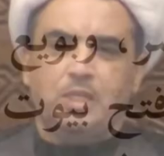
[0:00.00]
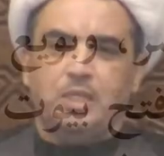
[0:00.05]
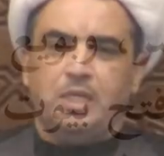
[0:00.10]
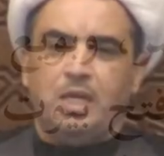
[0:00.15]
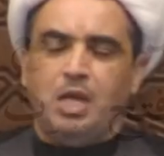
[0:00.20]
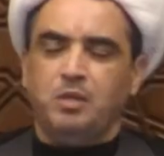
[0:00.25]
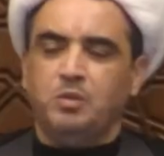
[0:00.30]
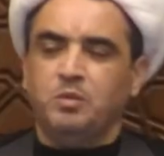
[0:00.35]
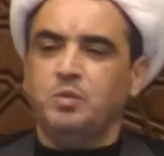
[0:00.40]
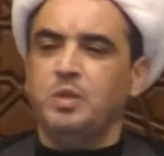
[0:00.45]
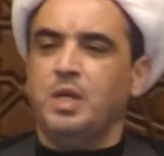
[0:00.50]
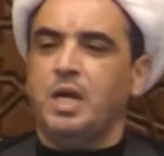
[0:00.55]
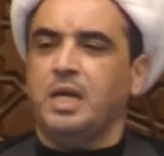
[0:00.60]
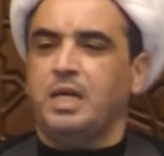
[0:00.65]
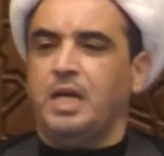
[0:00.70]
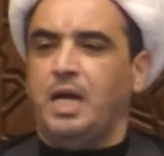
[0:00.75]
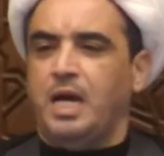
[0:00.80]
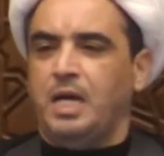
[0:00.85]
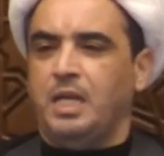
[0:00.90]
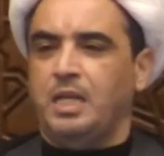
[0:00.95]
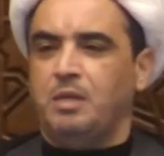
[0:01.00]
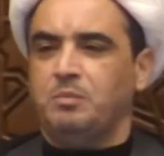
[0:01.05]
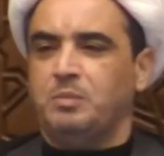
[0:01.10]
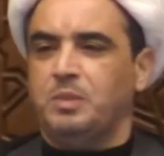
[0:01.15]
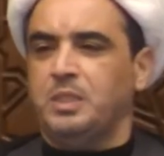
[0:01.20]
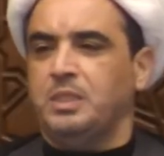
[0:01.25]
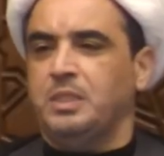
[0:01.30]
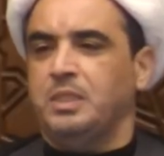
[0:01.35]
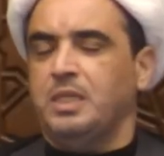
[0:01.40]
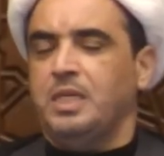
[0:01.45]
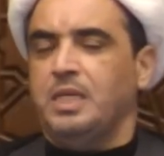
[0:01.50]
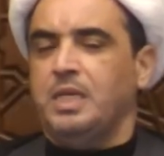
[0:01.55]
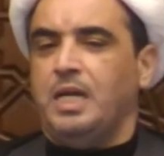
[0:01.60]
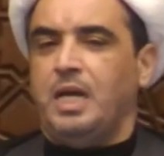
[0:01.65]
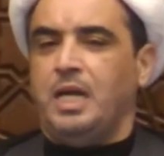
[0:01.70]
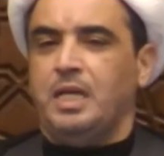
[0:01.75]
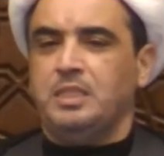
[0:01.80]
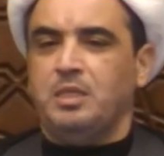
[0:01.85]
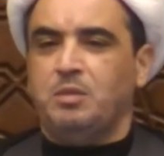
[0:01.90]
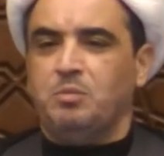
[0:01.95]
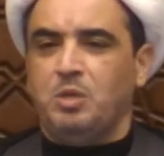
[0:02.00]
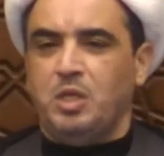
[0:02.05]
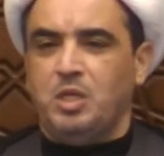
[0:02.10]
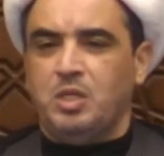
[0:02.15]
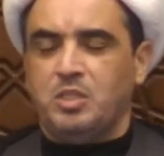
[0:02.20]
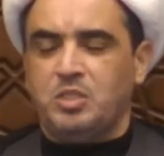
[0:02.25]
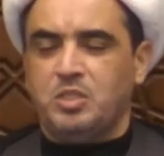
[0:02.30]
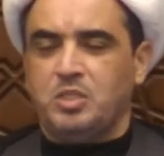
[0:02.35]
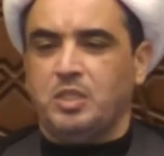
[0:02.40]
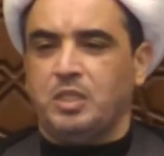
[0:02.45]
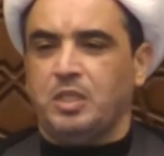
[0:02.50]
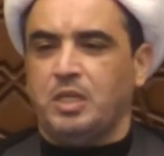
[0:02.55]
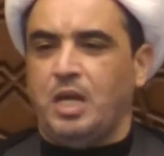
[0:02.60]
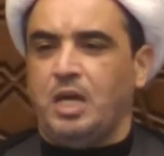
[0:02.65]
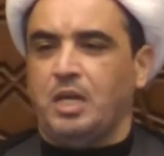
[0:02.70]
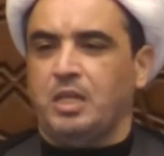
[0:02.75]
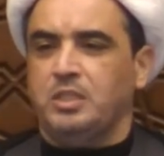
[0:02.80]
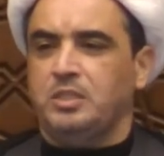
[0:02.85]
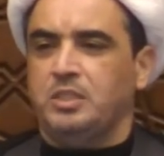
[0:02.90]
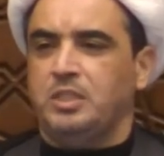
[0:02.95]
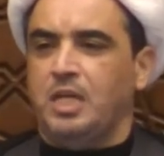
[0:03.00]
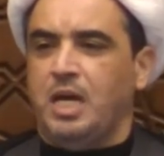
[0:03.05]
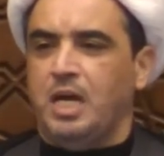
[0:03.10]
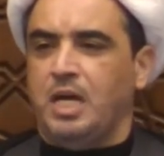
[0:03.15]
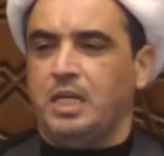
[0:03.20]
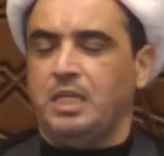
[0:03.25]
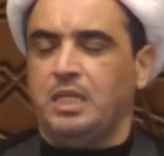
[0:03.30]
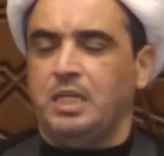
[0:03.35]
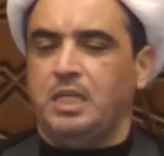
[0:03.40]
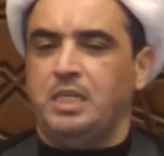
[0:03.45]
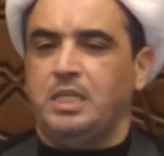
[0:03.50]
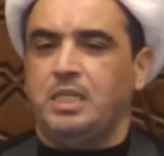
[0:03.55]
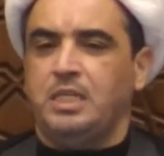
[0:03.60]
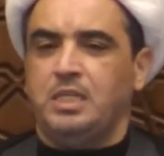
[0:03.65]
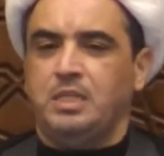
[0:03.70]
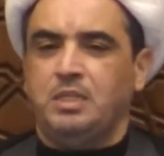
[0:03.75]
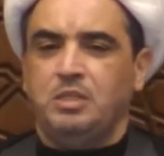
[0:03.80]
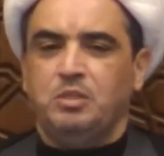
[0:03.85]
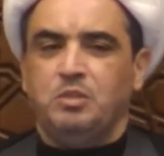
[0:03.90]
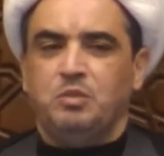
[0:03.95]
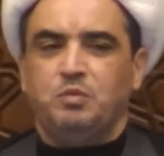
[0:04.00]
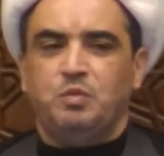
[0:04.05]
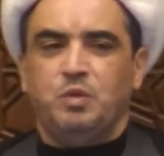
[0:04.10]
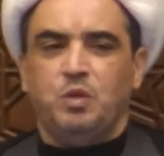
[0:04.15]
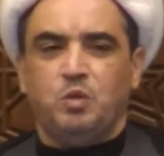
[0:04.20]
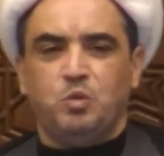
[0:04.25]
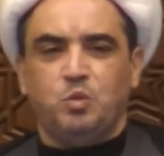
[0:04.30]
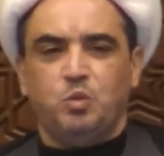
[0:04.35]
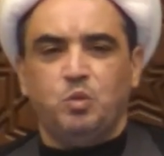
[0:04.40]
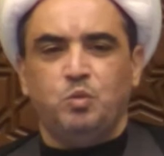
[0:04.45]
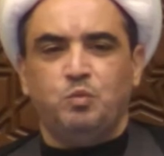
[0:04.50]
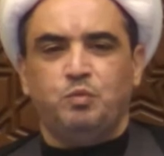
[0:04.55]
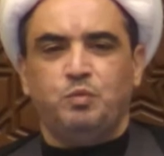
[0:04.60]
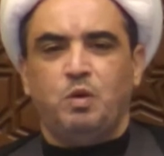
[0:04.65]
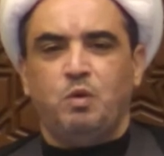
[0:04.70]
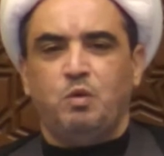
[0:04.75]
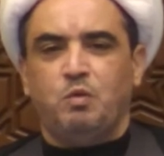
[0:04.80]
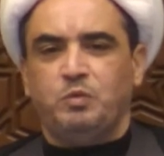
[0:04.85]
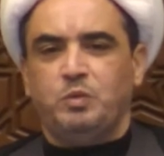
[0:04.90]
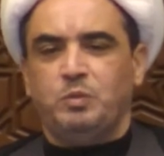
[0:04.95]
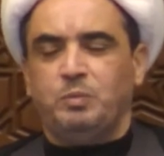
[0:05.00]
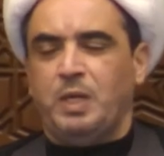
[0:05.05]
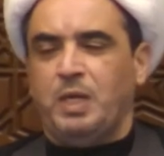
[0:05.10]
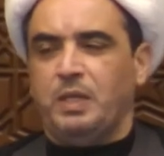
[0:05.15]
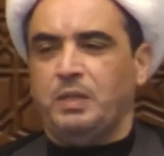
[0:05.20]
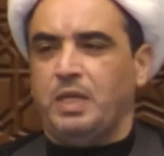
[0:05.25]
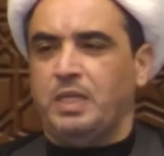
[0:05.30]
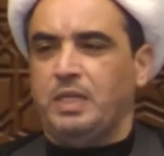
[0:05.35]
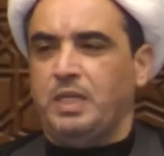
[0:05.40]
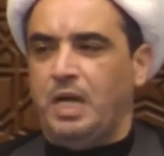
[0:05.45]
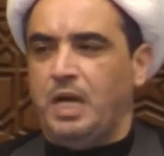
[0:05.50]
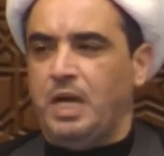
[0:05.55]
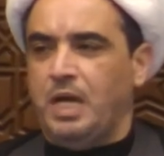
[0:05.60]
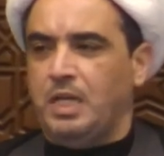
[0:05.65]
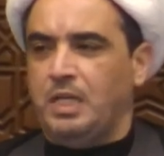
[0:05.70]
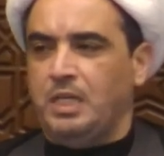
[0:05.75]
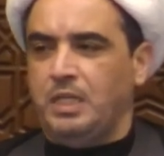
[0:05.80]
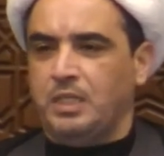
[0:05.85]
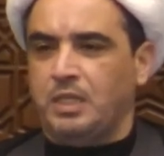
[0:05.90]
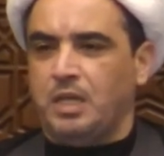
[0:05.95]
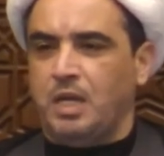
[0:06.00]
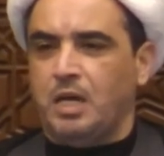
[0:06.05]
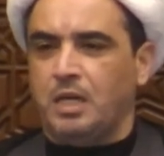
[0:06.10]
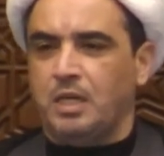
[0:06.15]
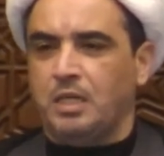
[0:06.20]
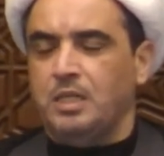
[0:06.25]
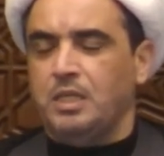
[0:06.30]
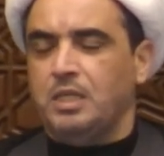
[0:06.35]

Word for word: كان هناك حاله من عدم الاستقرار الداخلي في الكوفه وفي بعض انحاء العراق